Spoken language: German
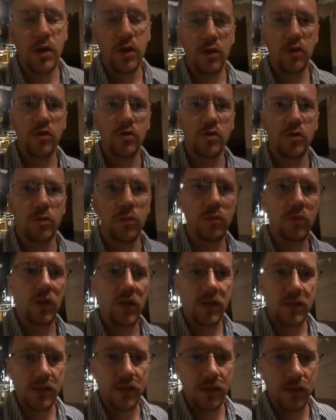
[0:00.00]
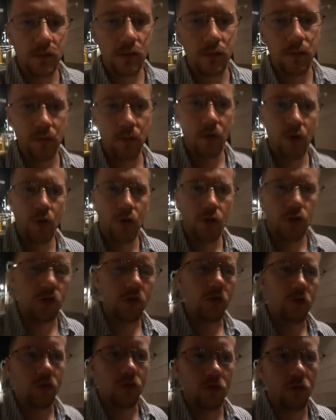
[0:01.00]
zum nächsten, zu,
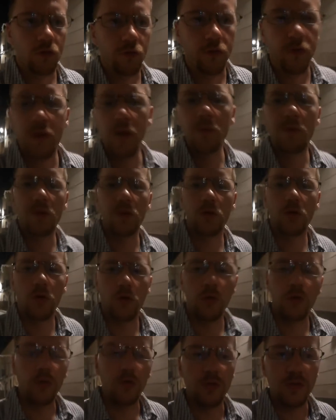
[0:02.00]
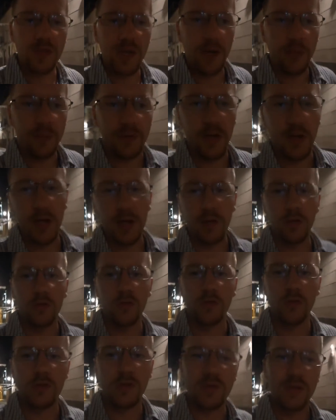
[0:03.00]
zur Firmengründungsabteilung
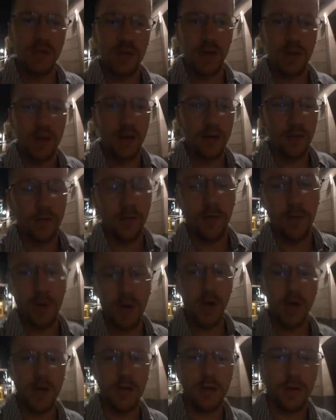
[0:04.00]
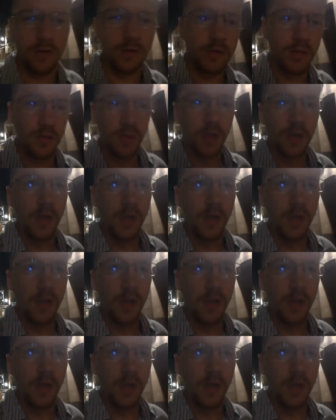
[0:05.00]
sozusagen vom Rathaus.